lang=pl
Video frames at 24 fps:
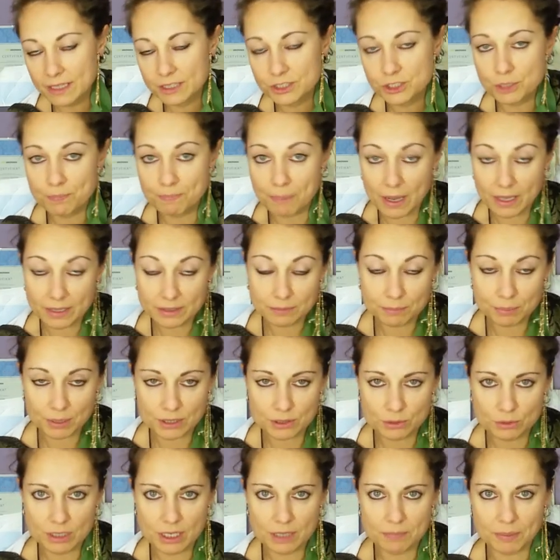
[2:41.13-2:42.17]
czy Pan,
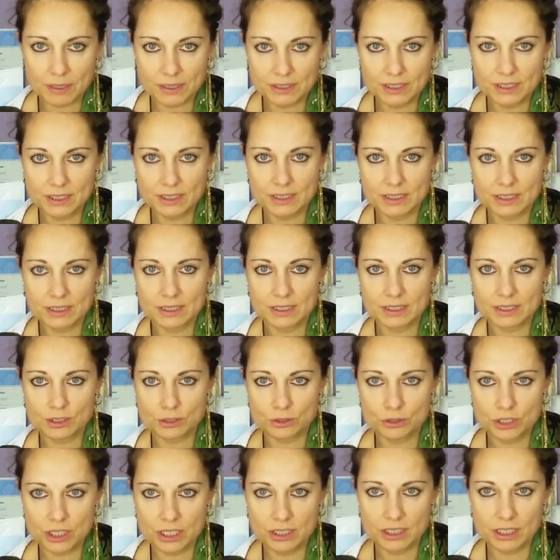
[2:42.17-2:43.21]
pracuje Pani e,
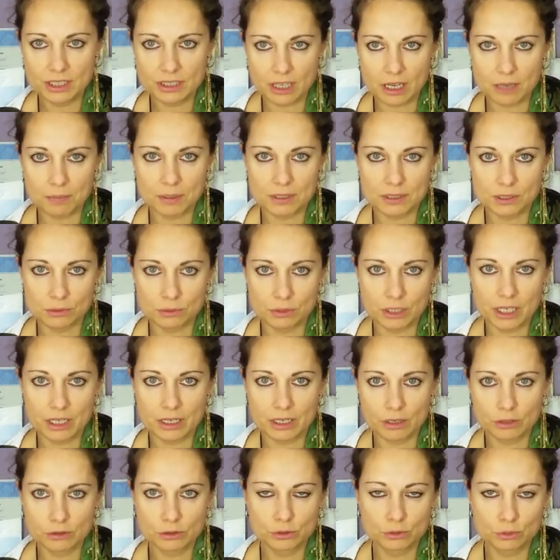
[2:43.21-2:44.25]
codziennie? Tak,
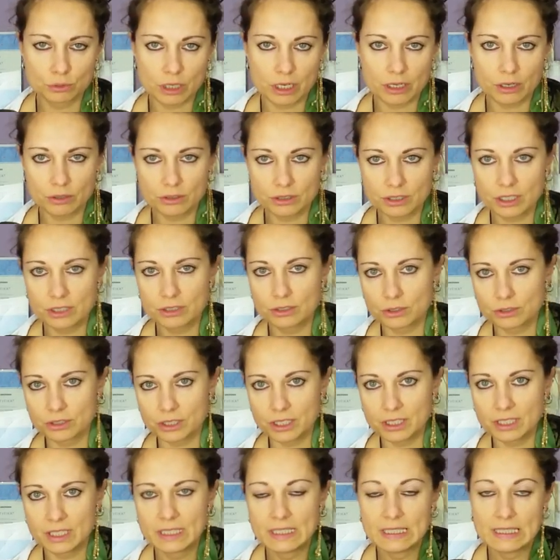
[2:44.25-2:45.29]
pracuje. Od której? Od tej do
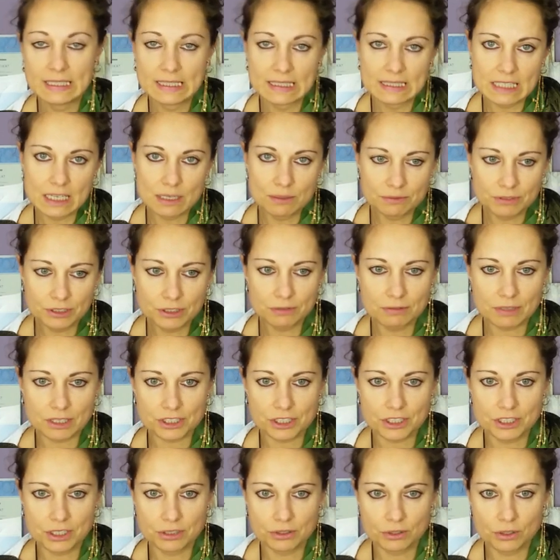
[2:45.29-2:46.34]
tej. Ja mówię, no
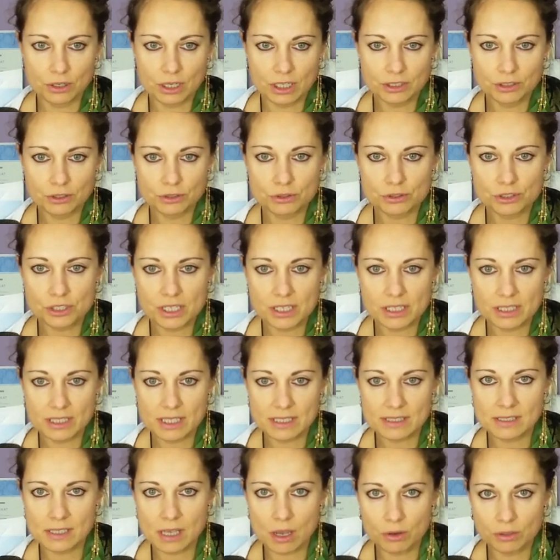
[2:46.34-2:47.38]
właśnie, no a to, że
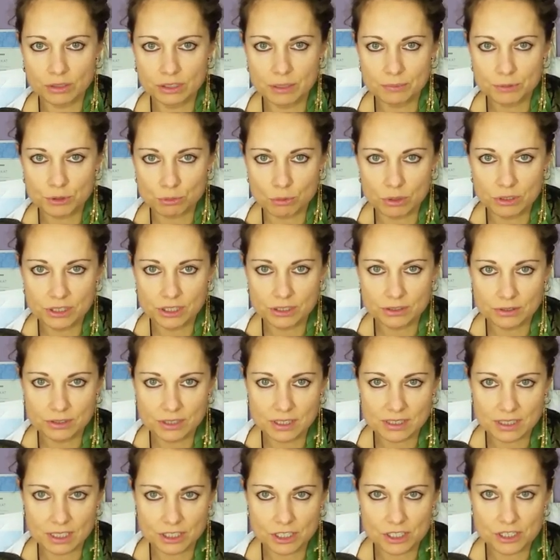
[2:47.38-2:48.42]
jest za oknem słońce, to
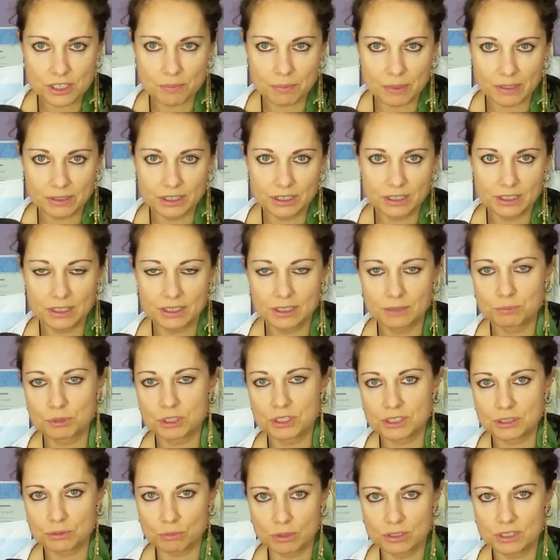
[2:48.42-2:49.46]
nie znaczy, że pani
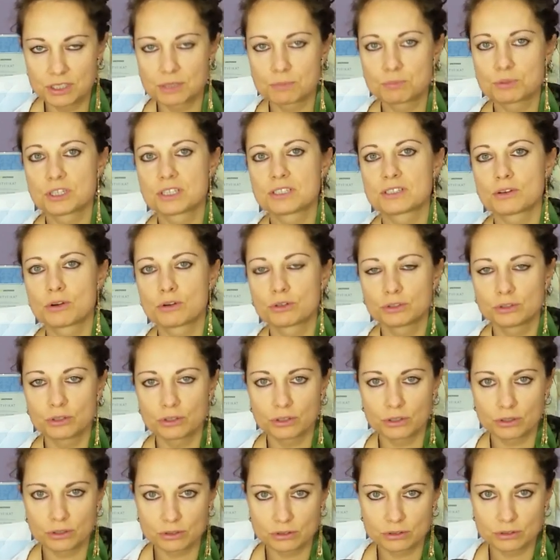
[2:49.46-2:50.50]
przez słońce, przez
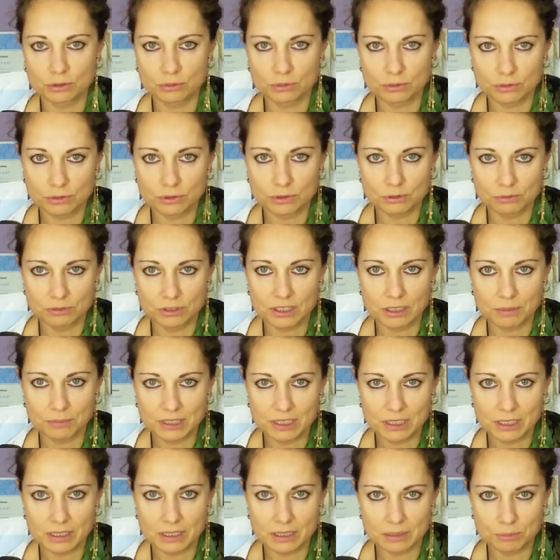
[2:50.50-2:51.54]
okno tą, tą
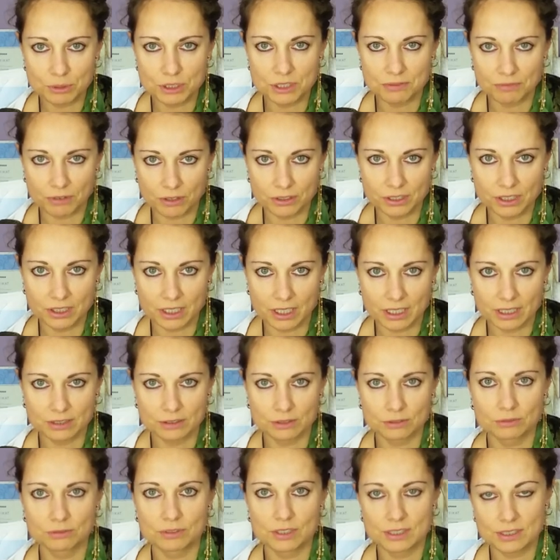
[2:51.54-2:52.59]
witaminę przyswoi, tak?
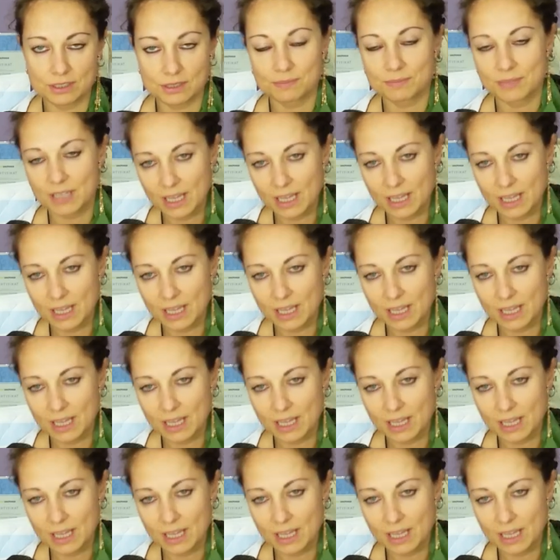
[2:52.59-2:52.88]
No więc